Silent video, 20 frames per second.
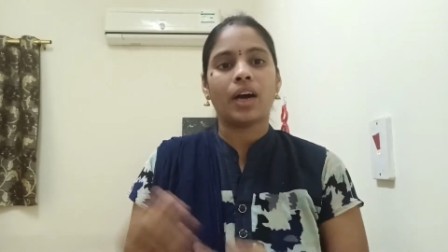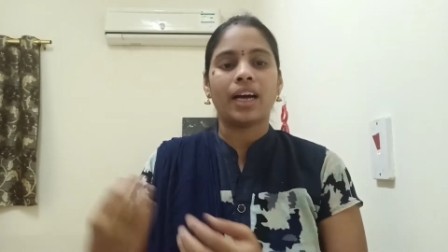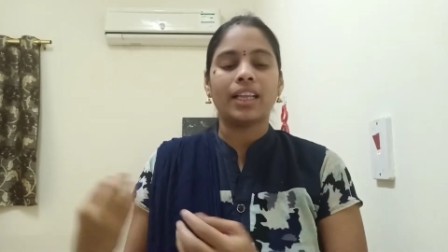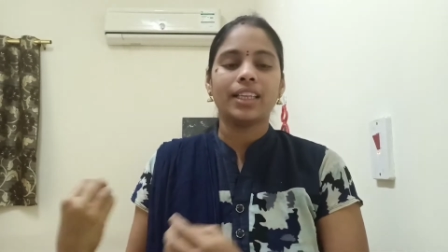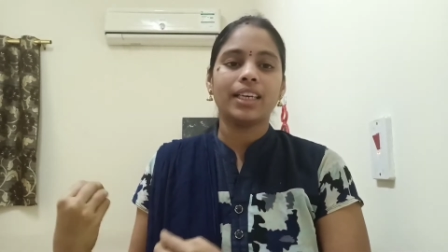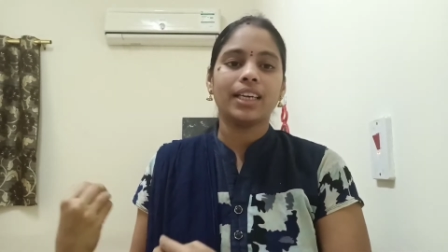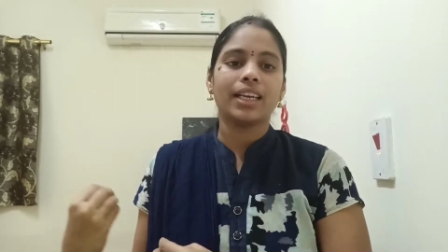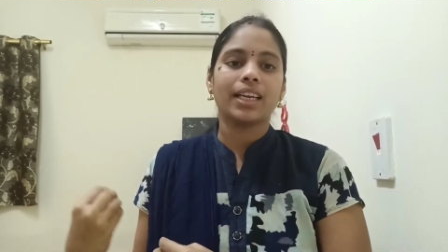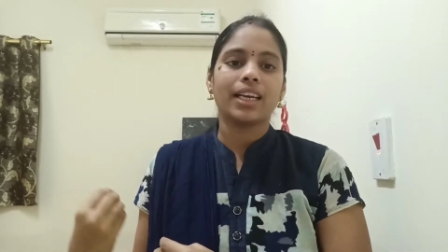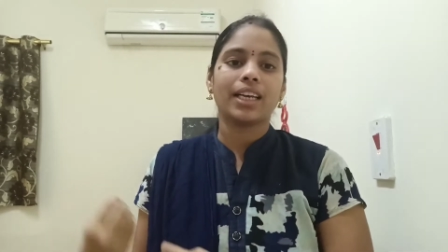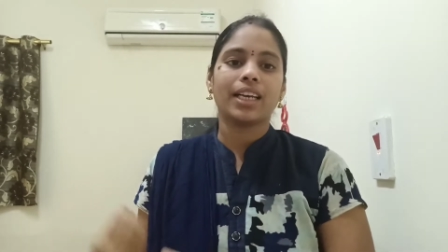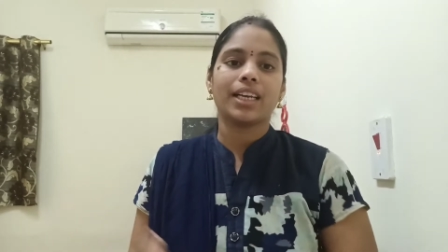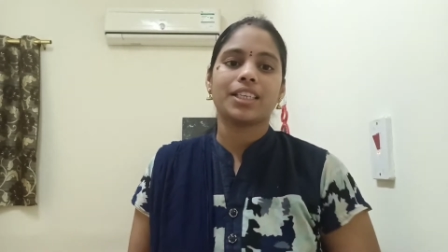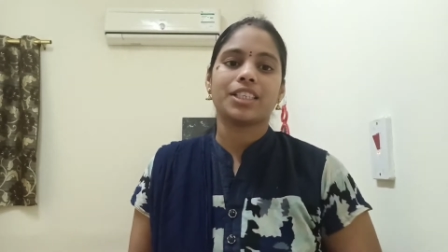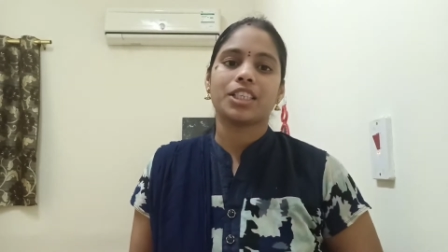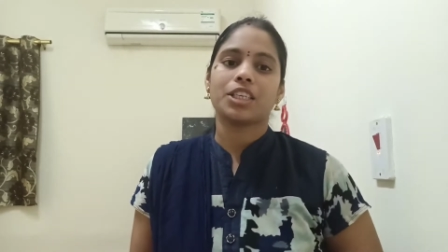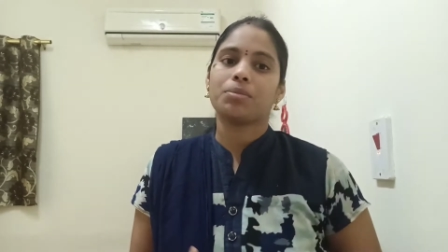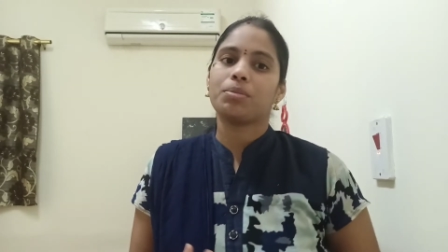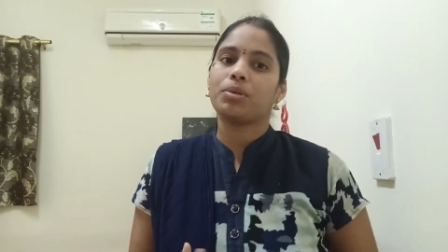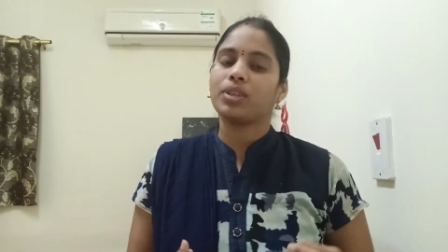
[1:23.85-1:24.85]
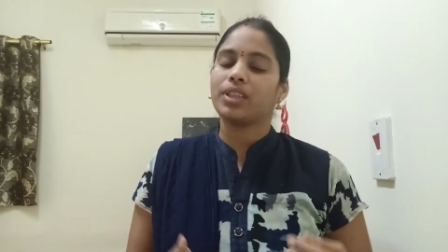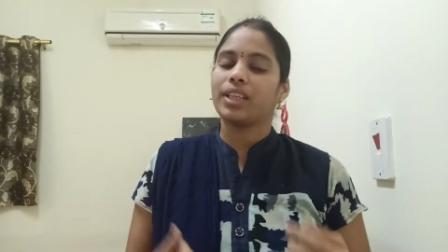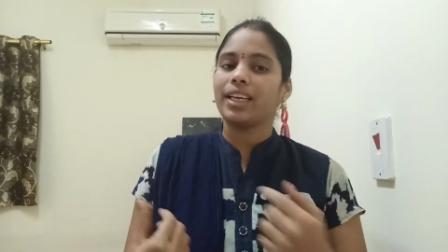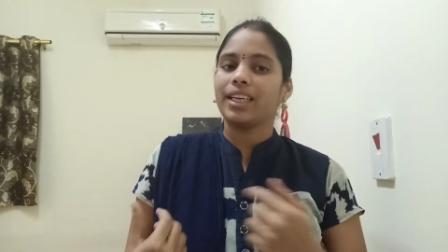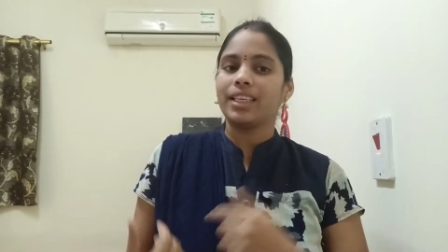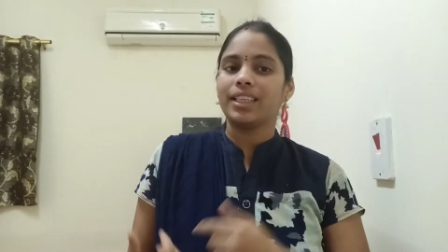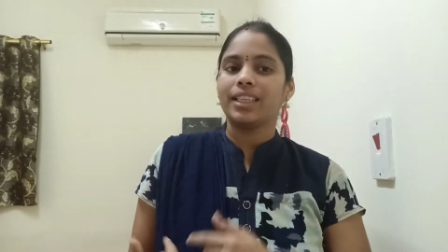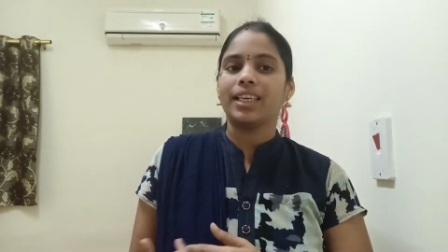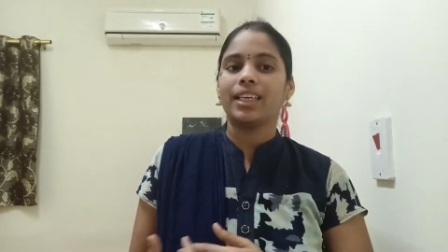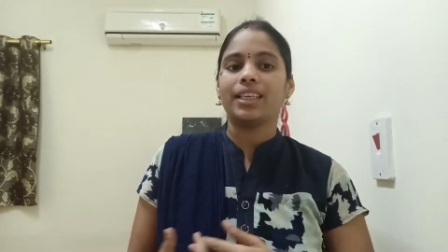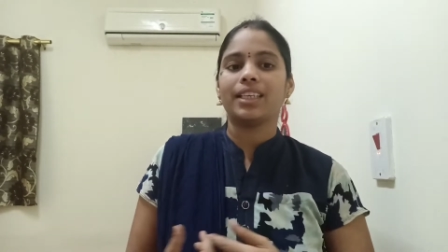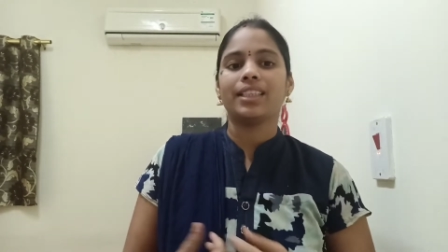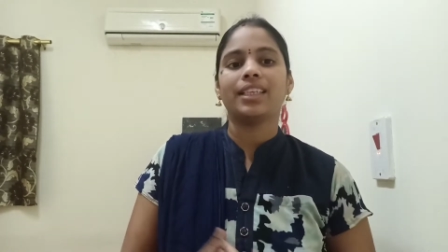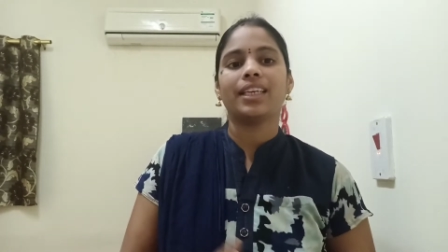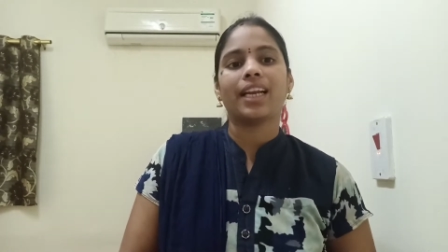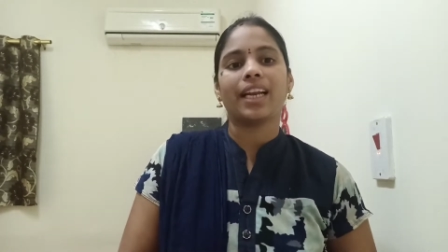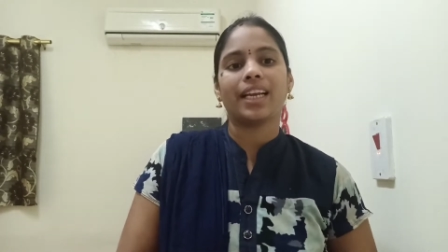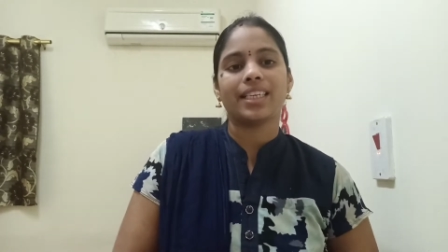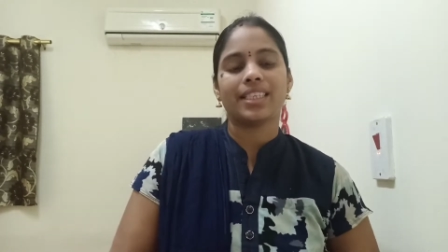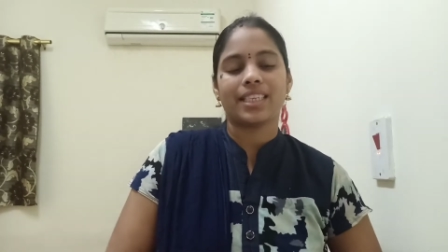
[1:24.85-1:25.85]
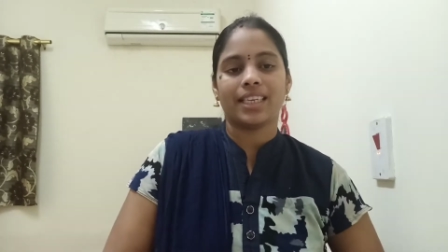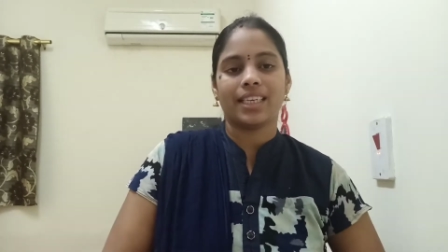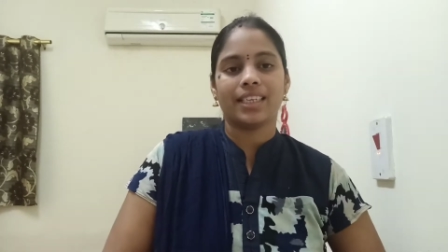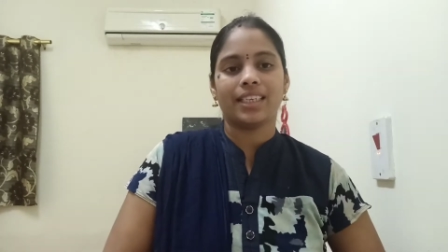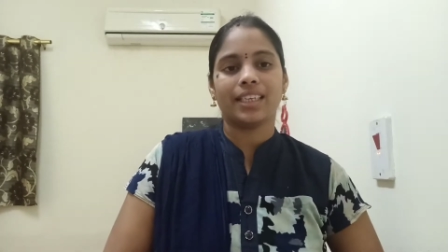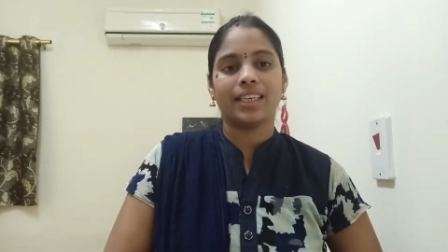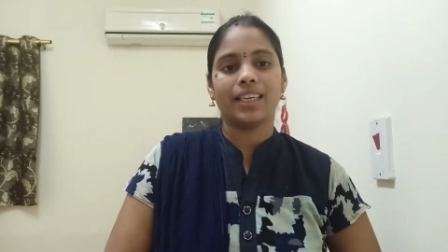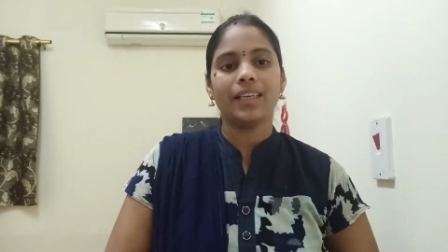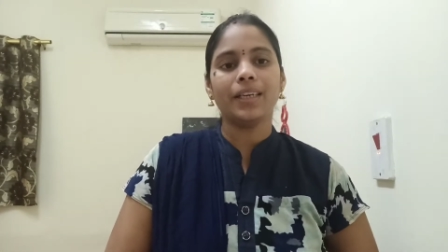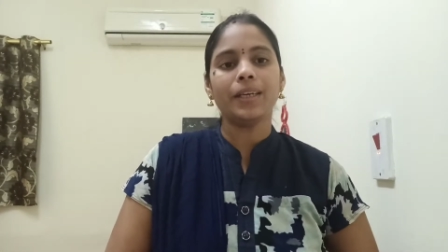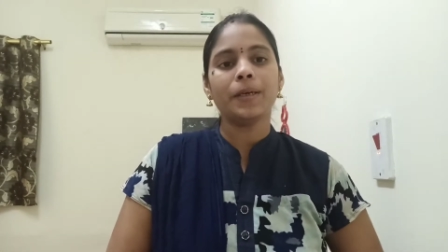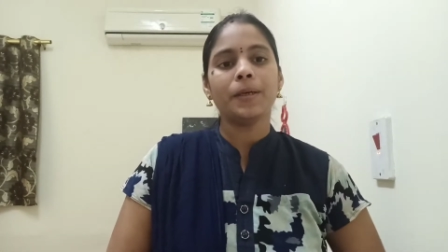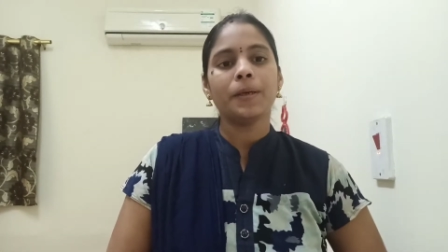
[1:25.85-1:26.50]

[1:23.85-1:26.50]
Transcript: అది కనుక నచ్చకపోతే ఇది ఇది ట్రై చేయండి